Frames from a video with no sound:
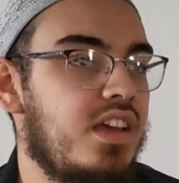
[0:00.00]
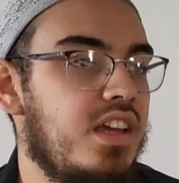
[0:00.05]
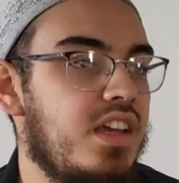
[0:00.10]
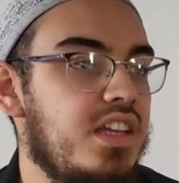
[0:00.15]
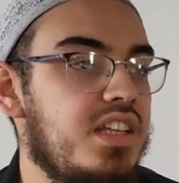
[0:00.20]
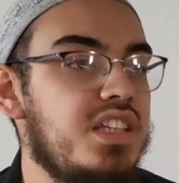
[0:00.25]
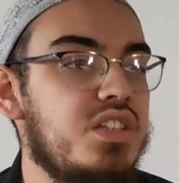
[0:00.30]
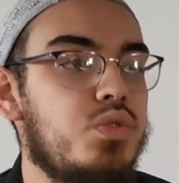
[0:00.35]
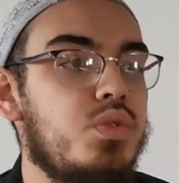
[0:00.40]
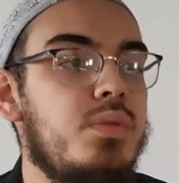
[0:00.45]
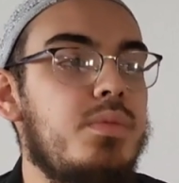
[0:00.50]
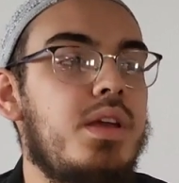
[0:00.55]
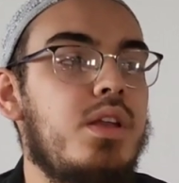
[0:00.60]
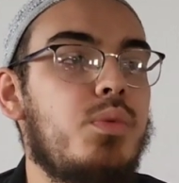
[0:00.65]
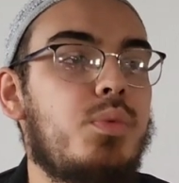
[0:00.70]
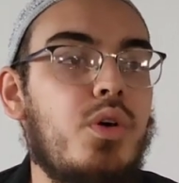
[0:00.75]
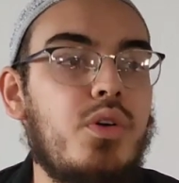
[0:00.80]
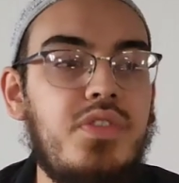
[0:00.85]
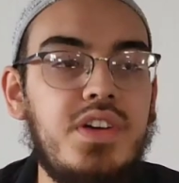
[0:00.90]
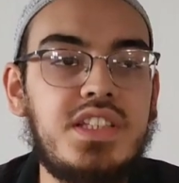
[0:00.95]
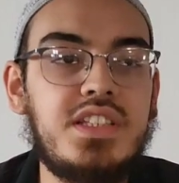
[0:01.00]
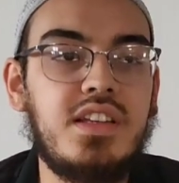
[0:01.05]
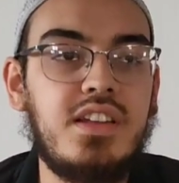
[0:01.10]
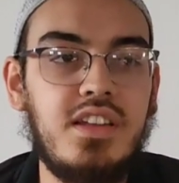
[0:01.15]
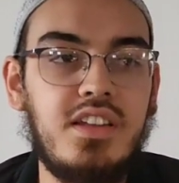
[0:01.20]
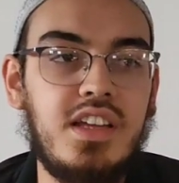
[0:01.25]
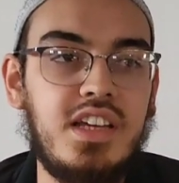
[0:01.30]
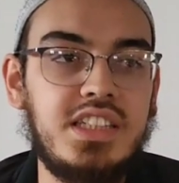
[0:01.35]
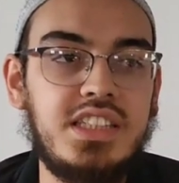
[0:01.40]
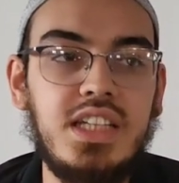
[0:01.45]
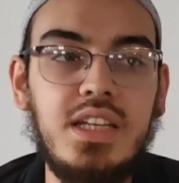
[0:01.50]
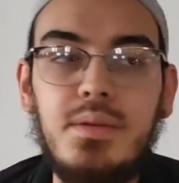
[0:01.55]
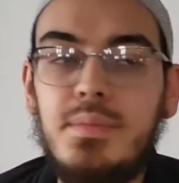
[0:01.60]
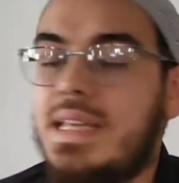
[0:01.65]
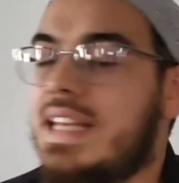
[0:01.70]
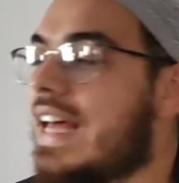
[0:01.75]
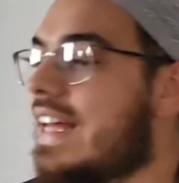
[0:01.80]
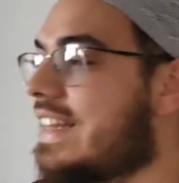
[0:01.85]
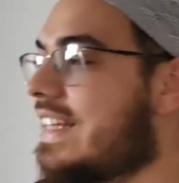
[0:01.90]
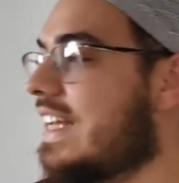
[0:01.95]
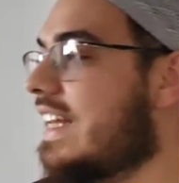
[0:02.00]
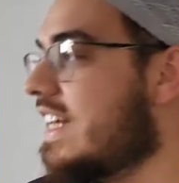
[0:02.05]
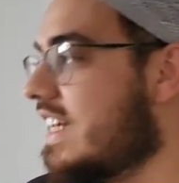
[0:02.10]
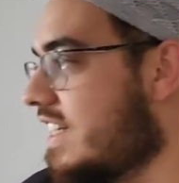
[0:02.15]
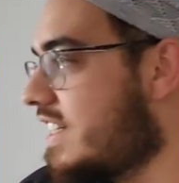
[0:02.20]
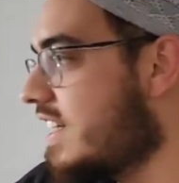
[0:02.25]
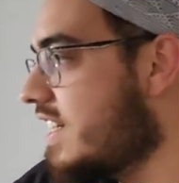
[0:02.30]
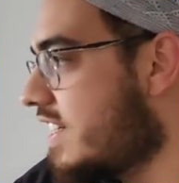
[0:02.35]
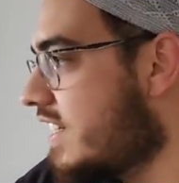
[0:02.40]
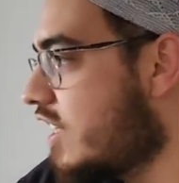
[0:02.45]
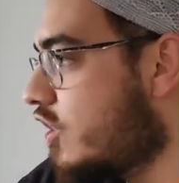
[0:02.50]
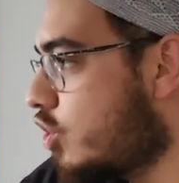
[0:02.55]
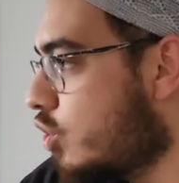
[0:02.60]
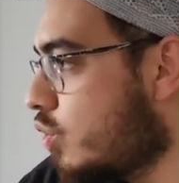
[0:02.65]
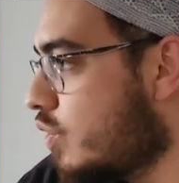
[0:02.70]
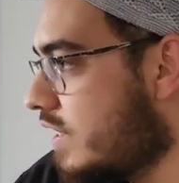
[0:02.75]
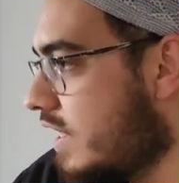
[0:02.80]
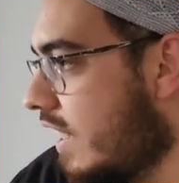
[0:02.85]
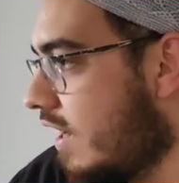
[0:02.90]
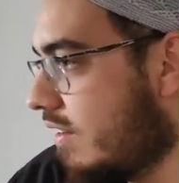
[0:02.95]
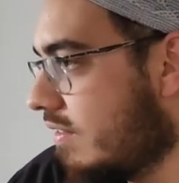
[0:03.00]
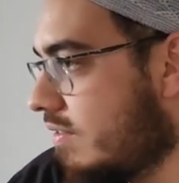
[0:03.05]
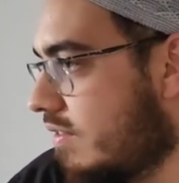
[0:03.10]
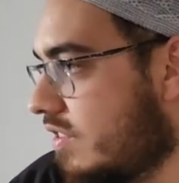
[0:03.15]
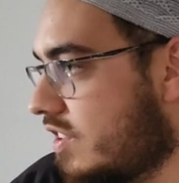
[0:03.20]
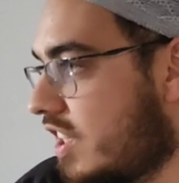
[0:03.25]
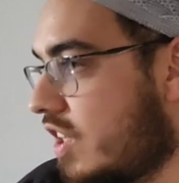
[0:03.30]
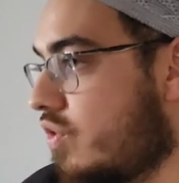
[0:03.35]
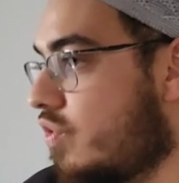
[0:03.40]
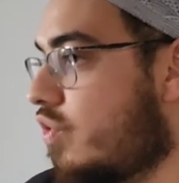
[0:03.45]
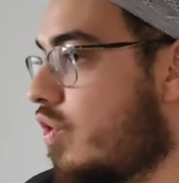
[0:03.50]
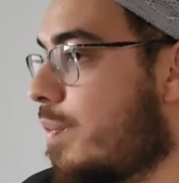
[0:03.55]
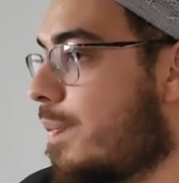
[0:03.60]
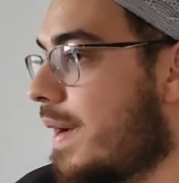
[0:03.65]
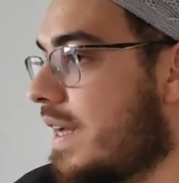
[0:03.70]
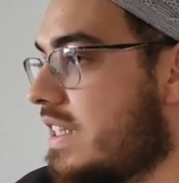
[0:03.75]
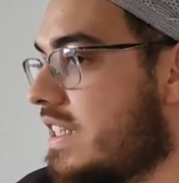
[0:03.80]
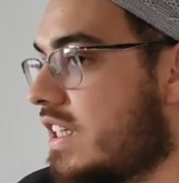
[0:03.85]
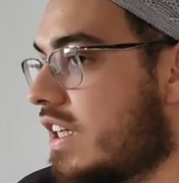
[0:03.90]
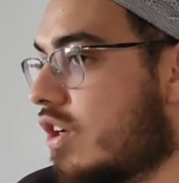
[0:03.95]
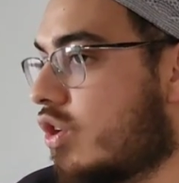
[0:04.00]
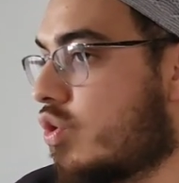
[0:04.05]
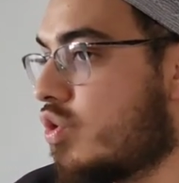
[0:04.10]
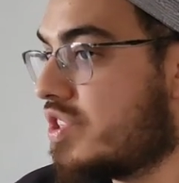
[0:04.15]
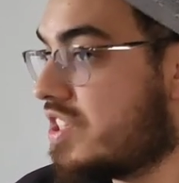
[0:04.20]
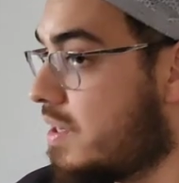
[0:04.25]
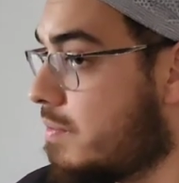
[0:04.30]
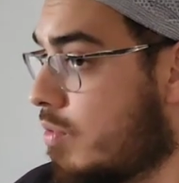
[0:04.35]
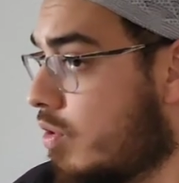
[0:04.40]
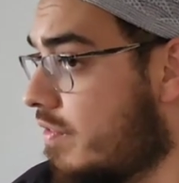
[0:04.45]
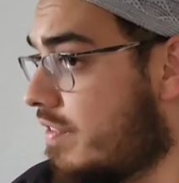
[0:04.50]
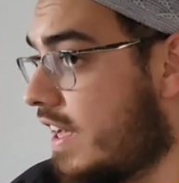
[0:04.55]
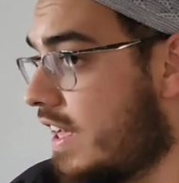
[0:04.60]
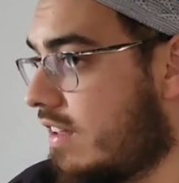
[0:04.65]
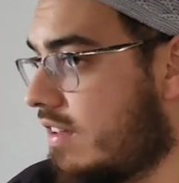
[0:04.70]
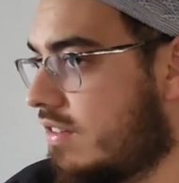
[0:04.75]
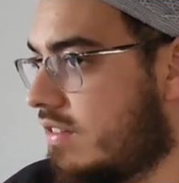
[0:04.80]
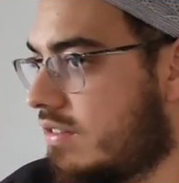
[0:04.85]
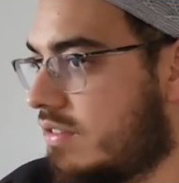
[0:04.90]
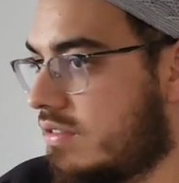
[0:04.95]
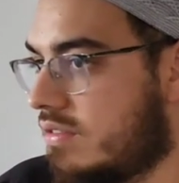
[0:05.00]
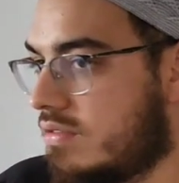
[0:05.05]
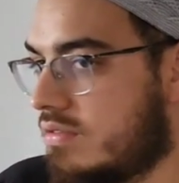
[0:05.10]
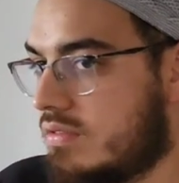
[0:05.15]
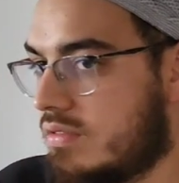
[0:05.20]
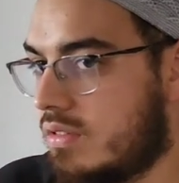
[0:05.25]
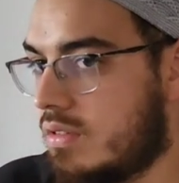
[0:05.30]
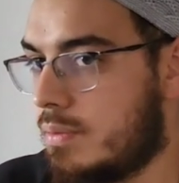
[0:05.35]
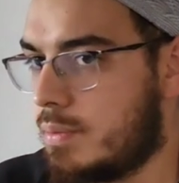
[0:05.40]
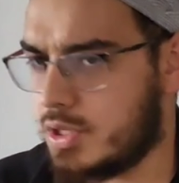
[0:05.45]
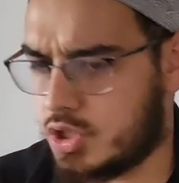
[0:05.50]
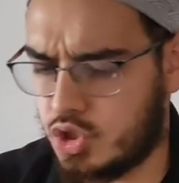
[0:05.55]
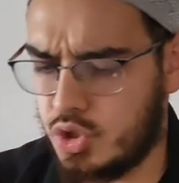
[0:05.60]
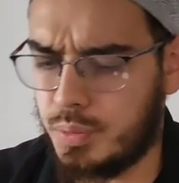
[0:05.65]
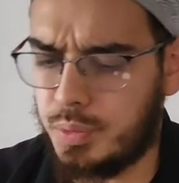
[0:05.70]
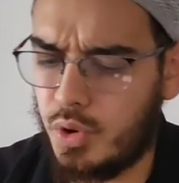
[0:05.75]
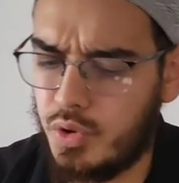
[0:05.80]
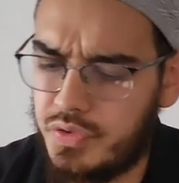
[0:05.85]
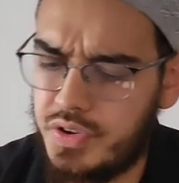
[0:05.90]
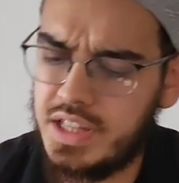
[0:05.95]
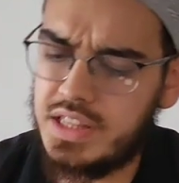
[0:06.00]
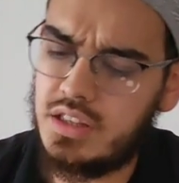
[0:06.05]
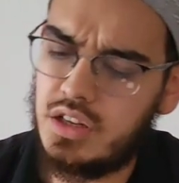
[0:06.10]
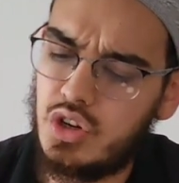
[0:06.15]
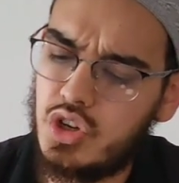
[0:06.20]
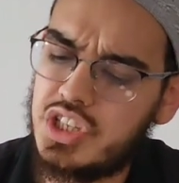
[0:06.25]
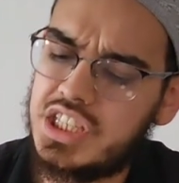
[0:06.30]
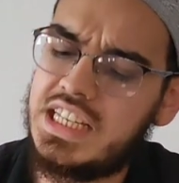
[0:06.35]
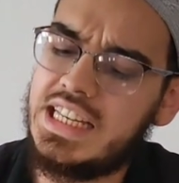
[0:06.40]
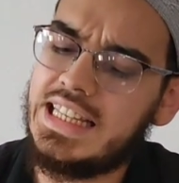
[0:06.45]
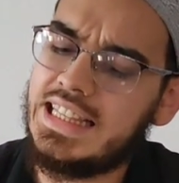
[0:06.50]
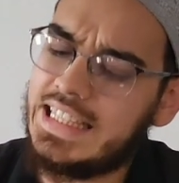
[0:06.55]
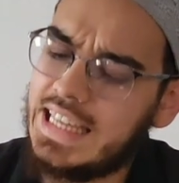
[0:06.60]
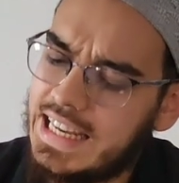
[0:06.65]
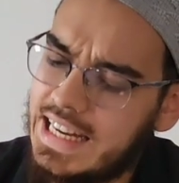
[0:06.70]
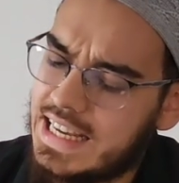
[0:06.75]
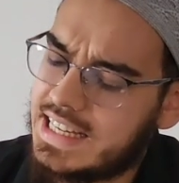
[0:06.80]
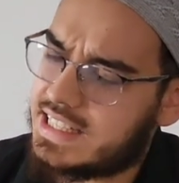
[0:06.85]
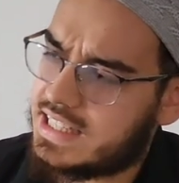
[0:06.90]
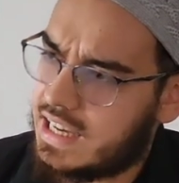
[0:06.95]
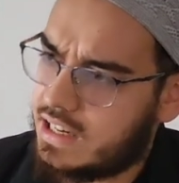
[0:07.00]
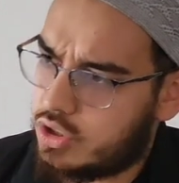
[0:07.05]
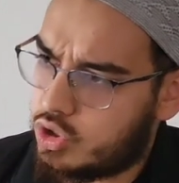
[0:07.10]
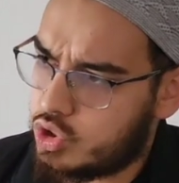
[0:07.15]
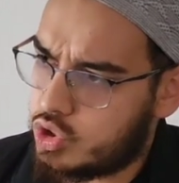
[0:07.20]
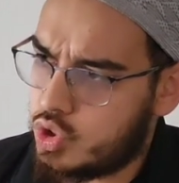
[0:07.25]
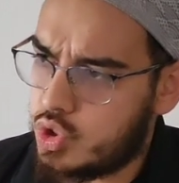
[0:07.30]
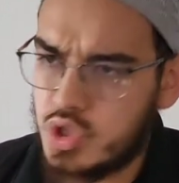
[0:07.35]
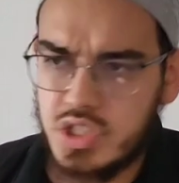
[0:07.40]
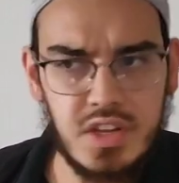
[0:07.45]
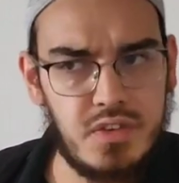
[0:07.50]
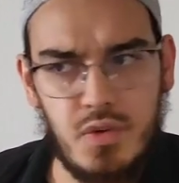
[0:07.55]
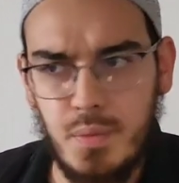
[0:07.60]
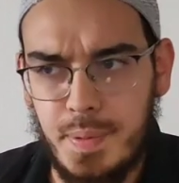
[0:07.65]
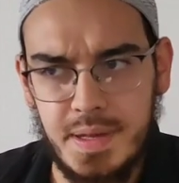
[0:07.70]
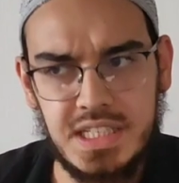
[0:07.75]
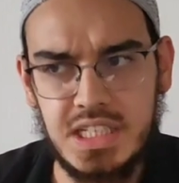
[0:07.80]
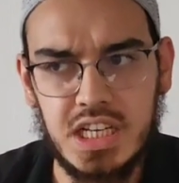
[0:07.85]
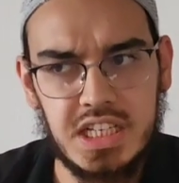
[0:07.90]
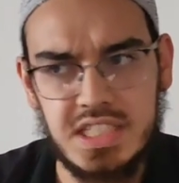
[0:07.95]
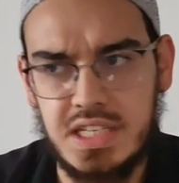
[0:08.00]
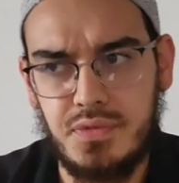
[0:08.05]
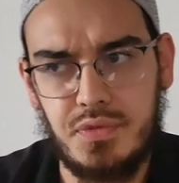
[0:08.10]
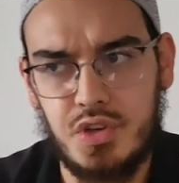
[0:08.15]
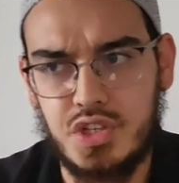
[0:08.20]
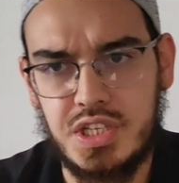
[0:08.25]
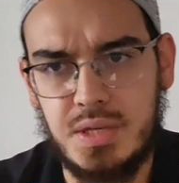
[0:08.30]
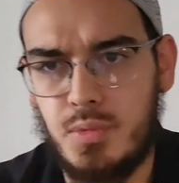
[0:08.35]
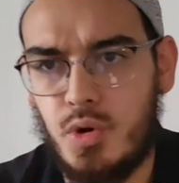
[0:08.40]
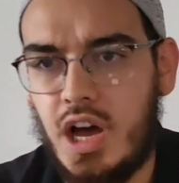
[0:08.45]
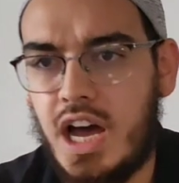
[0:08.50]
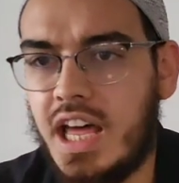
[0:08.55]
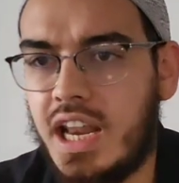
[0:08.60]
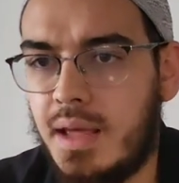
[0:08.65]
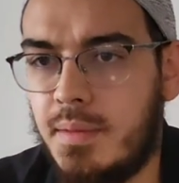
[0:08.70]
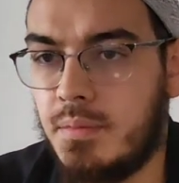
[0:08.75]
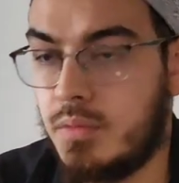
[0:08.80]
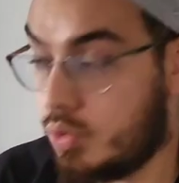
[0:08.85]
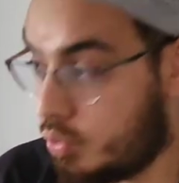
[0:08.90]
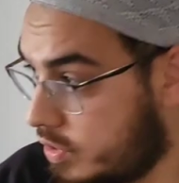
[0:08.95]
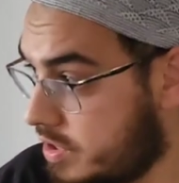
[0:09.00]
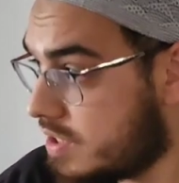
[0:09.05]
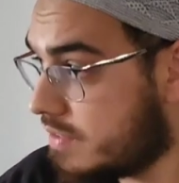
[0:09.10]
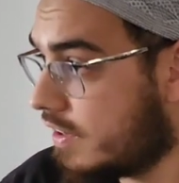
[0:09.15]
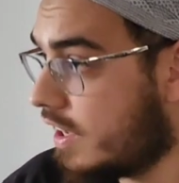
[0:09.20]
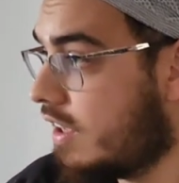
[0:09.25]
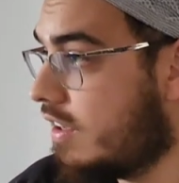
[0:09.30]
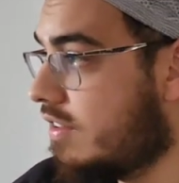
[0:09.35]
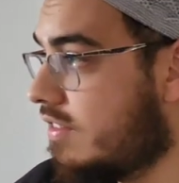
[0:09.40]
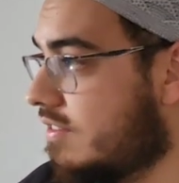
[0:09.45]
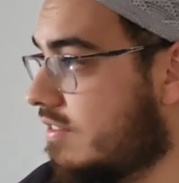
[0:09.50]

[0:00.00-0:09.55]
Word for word: ils disent oui, mais le prophète sallallahu alayhi wa sallam, il a délaissé cette chose-là. Ça ne veut pas dire que c'est mauvais. Parce que le prophète, lorsqu'il délaisse quelque chose, ça ne veut pas dire que c'est forcément haram. Oui, c'est vrai.